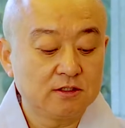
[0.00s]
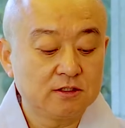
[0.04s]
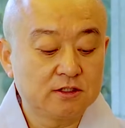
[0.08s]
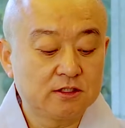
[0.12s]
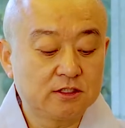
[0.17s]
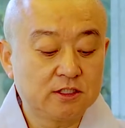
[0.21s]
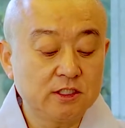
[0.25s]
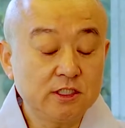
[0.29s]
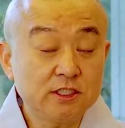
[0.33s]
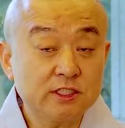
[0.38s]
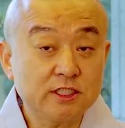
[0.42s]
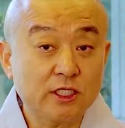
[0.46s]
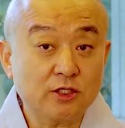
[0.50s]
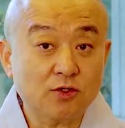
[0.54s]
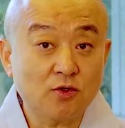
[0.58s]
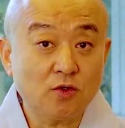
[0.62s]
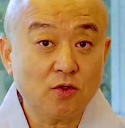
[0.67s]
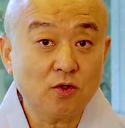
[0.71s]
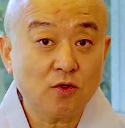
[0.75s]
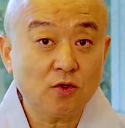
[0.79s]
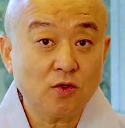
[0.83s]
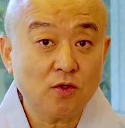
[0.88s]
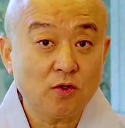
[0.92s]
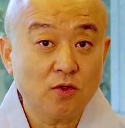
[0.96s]

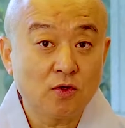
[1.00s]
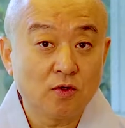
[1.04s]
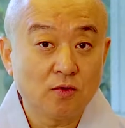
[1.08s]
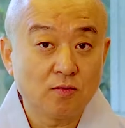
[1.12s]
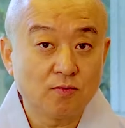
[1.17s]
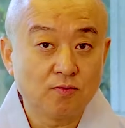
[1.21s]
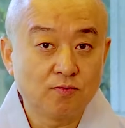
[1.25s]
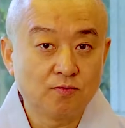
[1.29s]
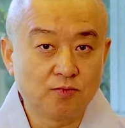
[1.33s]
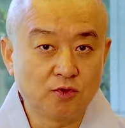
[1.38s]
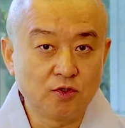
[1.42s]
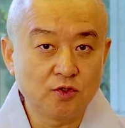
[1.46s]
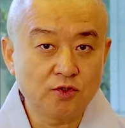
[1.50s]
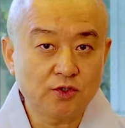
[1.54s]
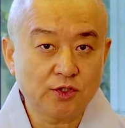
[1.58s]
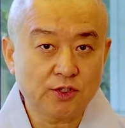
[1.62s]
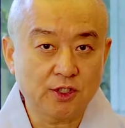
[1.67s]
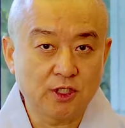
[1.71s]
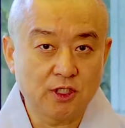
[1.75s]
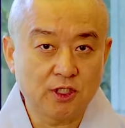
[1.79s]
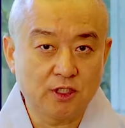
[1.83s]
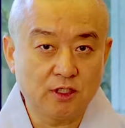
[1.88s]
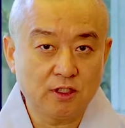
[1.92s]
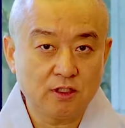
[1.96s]
진짜로
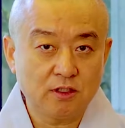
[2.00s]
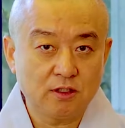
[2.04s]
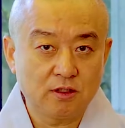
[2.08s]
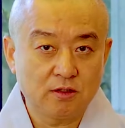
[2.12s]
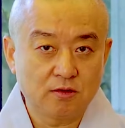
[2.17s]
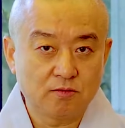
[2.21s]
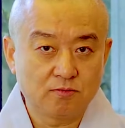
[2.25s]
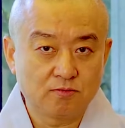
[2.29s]
불교를